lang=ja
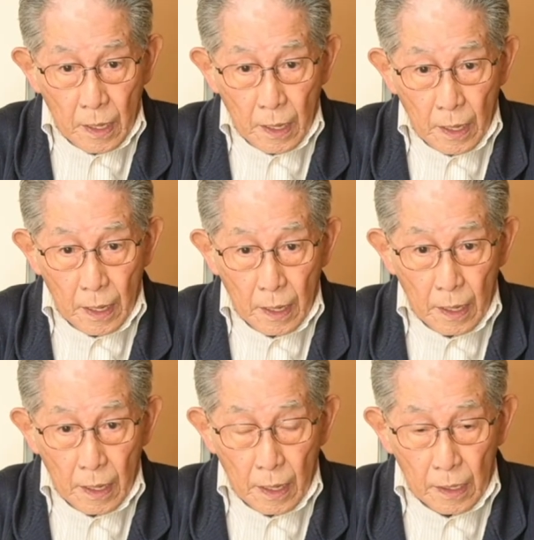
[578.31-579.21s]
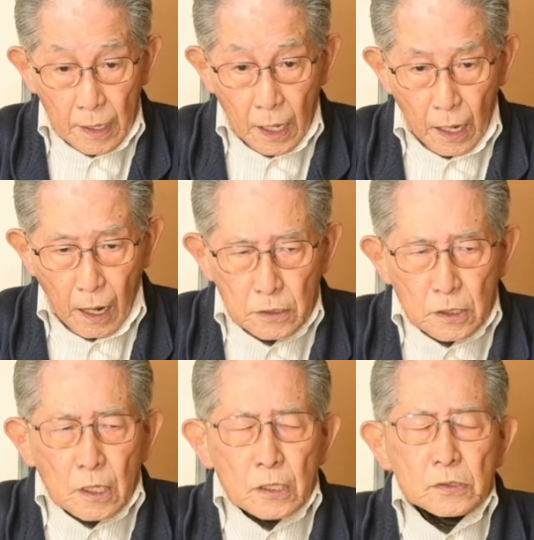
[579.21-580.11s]
それから
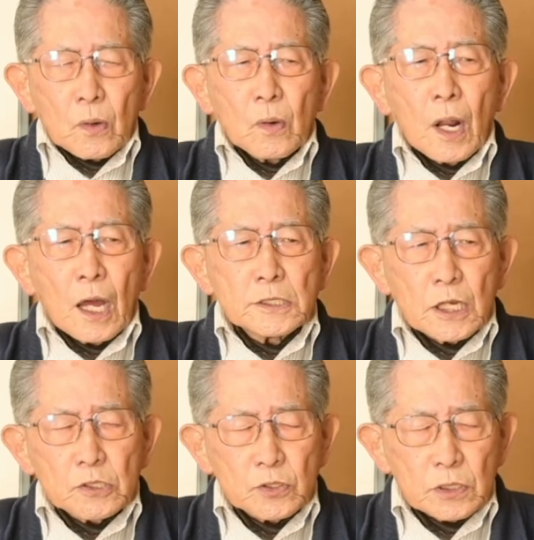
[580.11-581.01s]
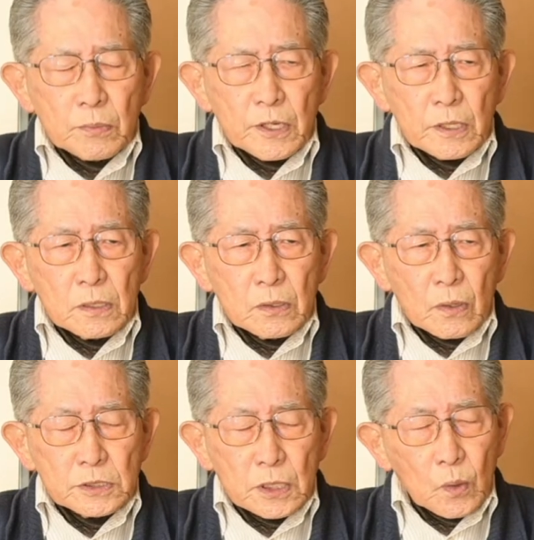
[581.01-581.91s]
東南アジアといっても
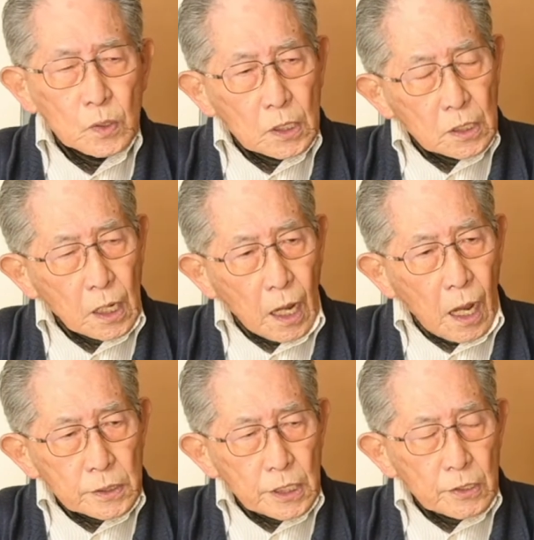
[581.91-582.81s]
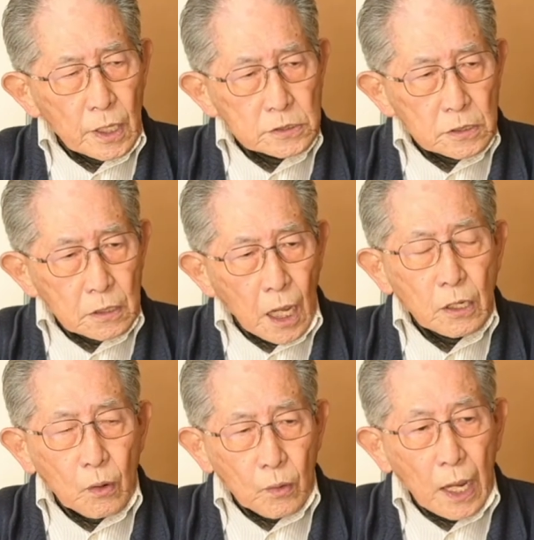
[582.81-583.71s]
インドネシアの方だったかなにいるやつは
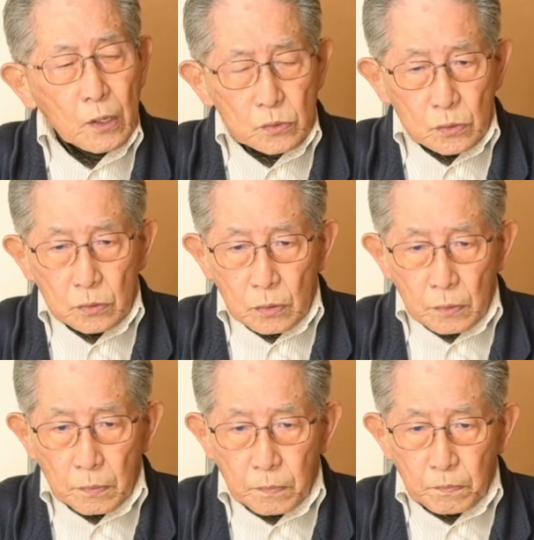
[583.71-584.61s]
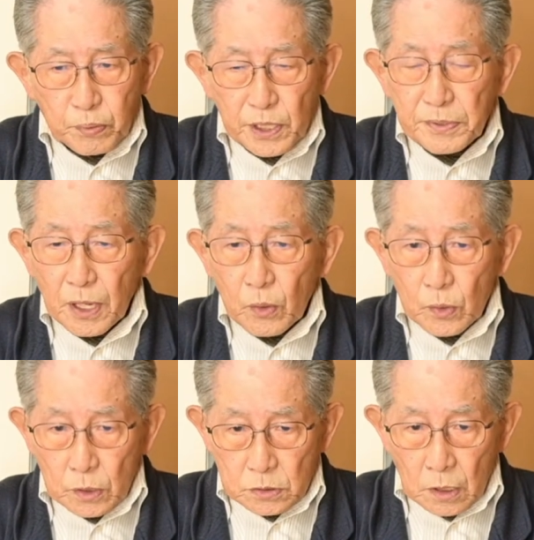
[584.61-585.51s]
ゲッコゲッコっていう不気味な声
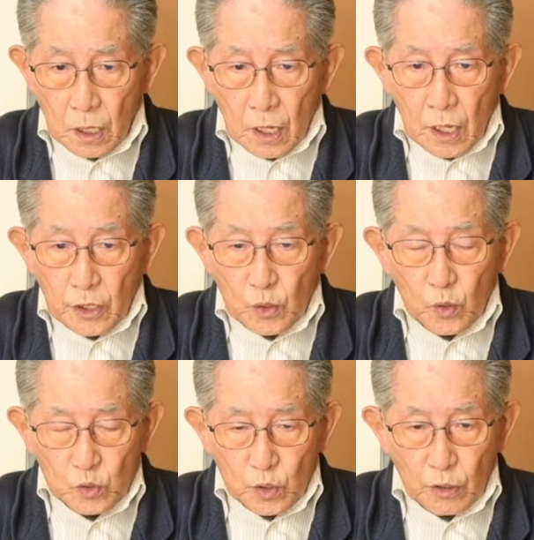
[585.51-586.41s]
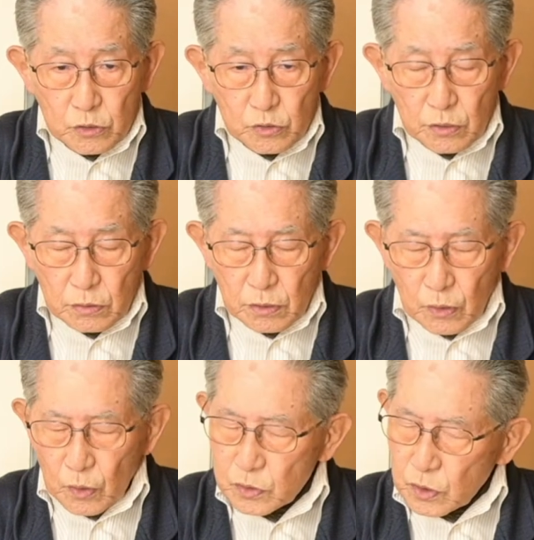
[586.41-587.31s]
を出す。夜のニワトリ、
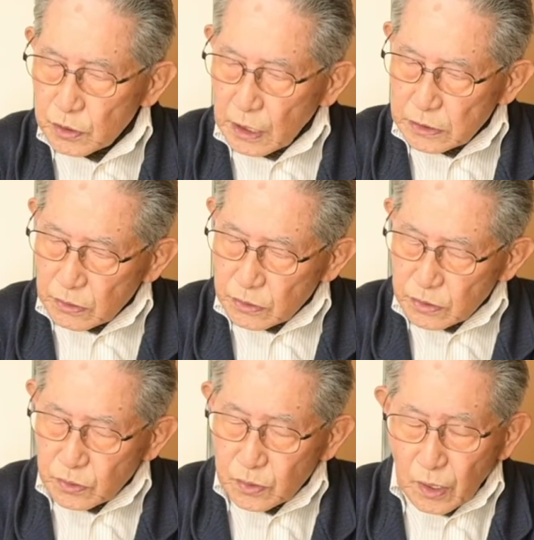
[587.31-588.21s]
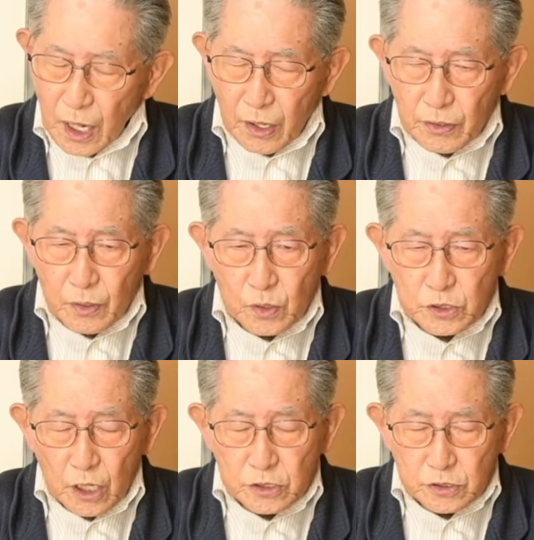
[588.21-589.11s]
夜のニワトリというほど明るい声
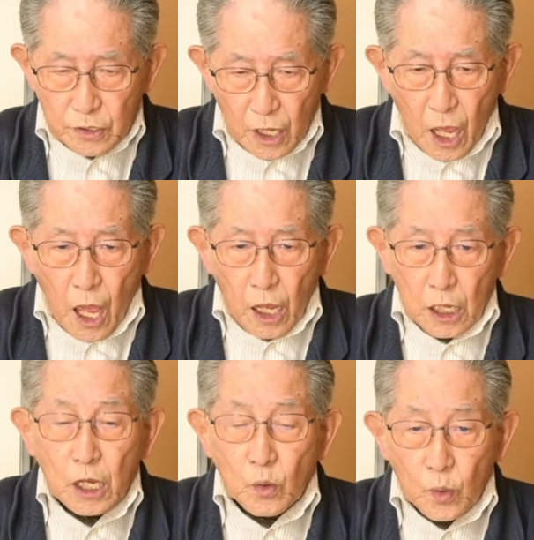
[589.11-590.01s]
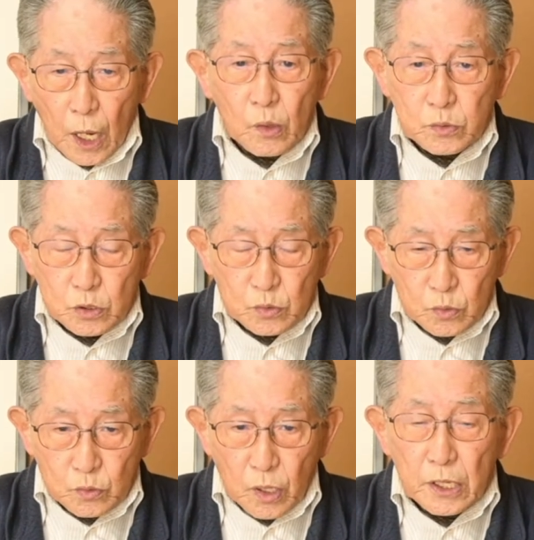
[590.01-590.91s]
じゃないんですよね。ゲッコゲッコちょっと
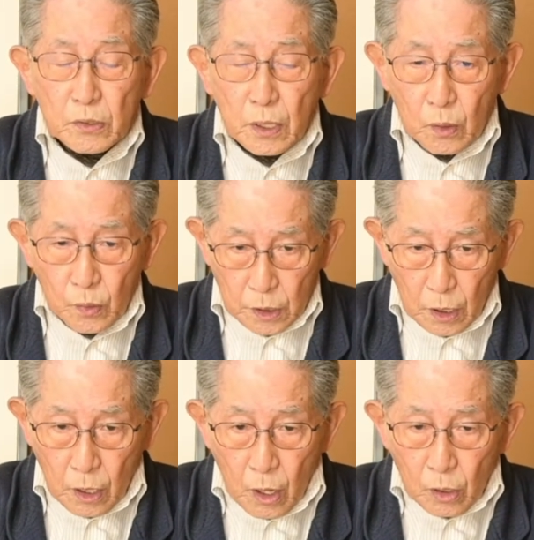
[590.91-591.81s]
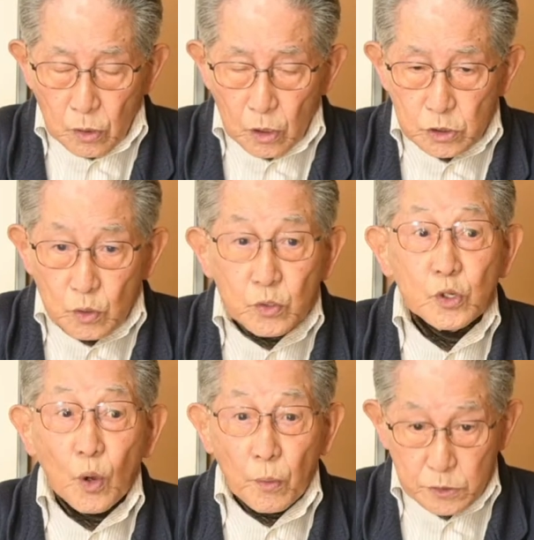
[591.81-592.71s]
暗いような声で、ただしよく
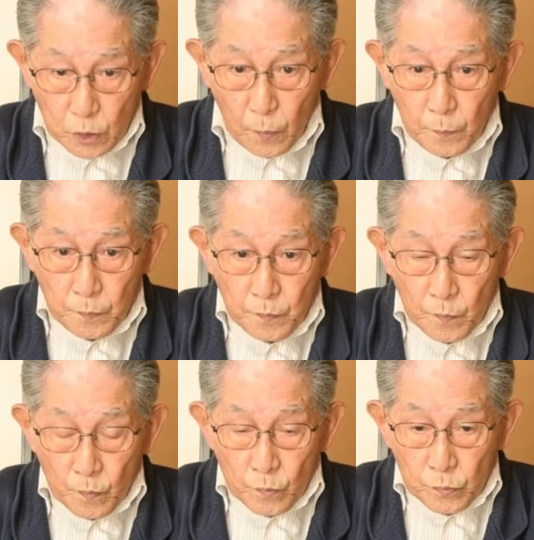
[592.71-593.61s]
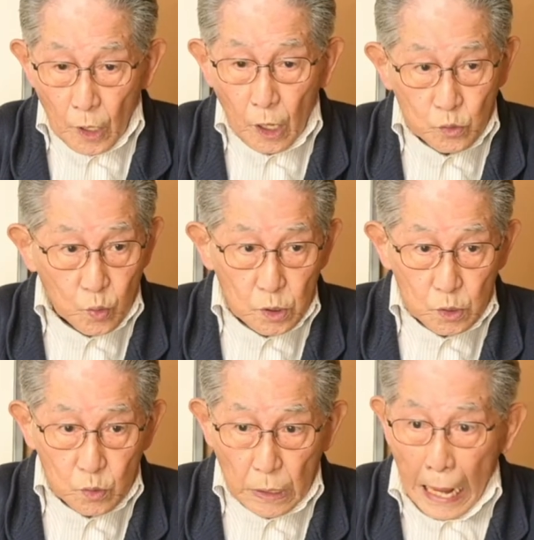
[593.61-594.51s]
聞こえますよ。あれどこだ
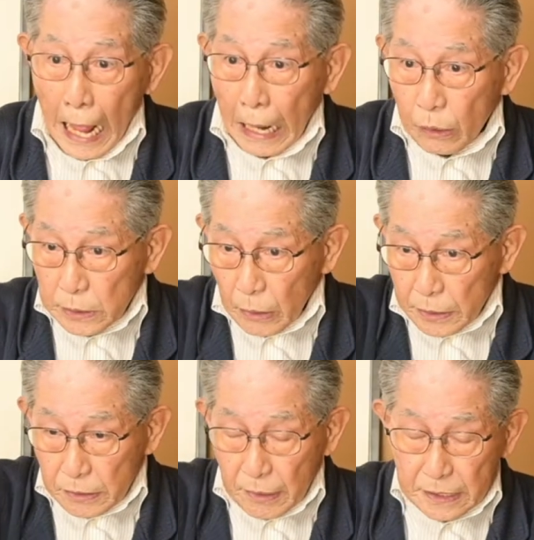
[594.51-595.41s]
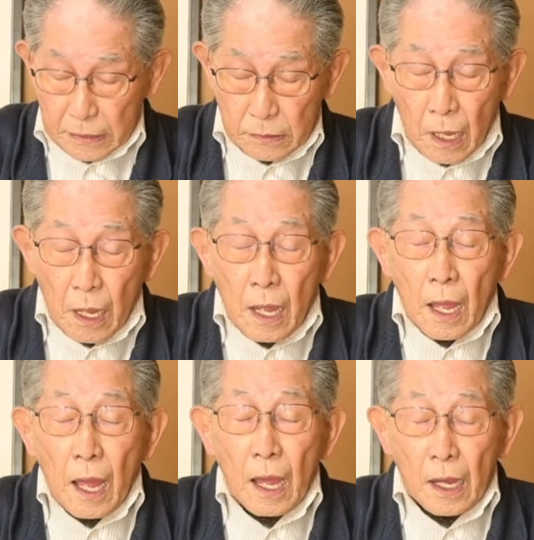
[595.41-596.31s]
どこだ、ああこんな大きなのがいた。
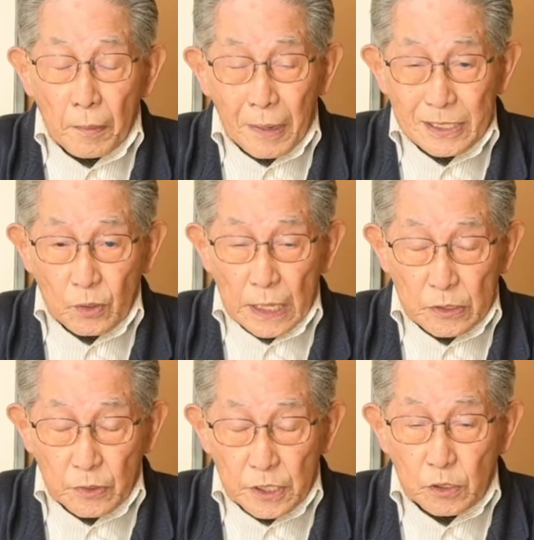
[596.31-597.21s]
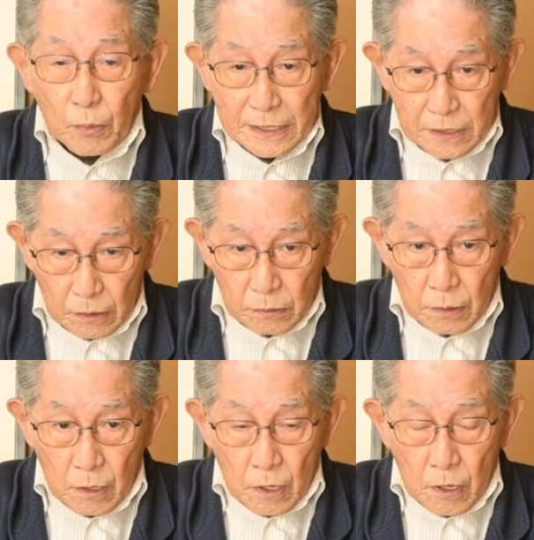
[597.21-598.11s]
窓などに止まってる。
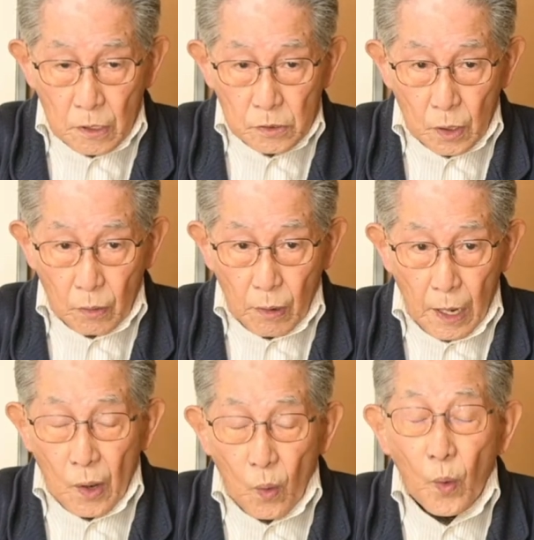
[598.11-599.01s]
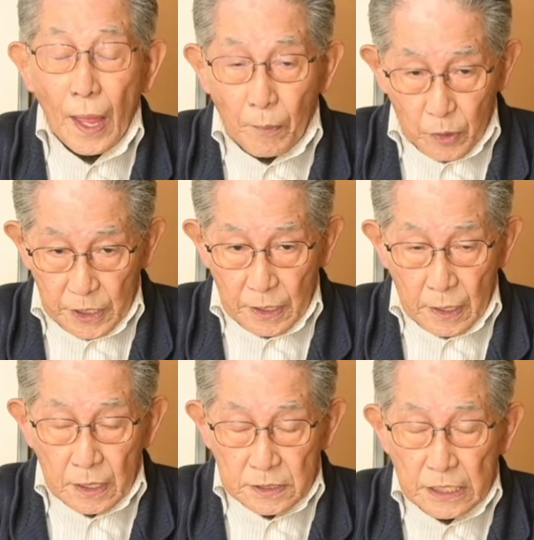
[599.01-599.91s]
それは大ヤモリ
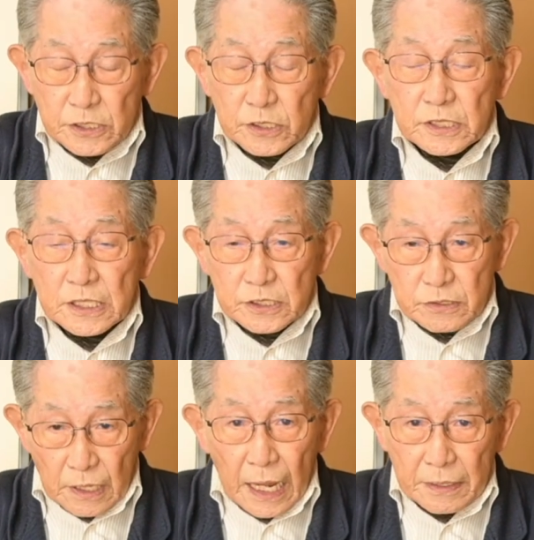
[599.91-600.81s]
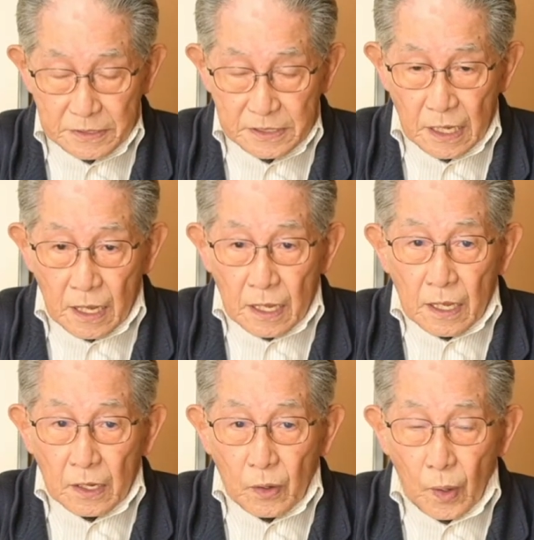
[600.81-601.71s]
30センチぐらいあります。
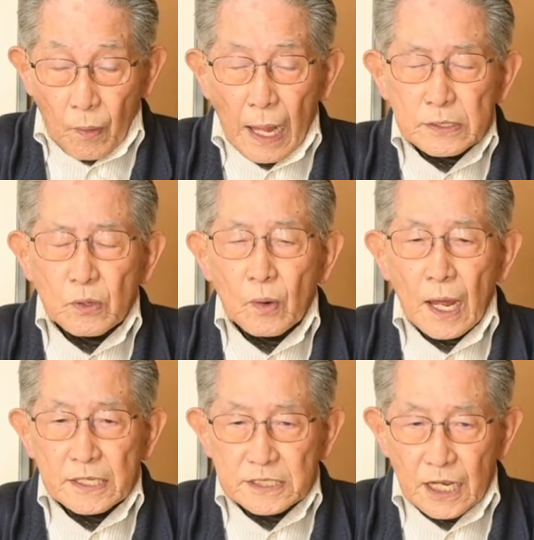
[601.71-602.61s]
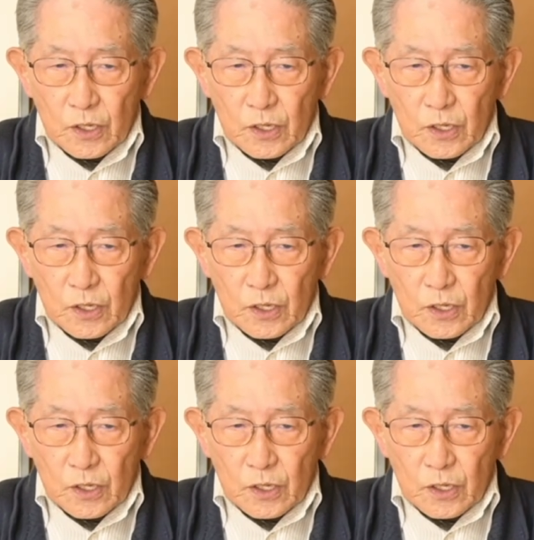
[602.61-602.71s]
これは東南アジア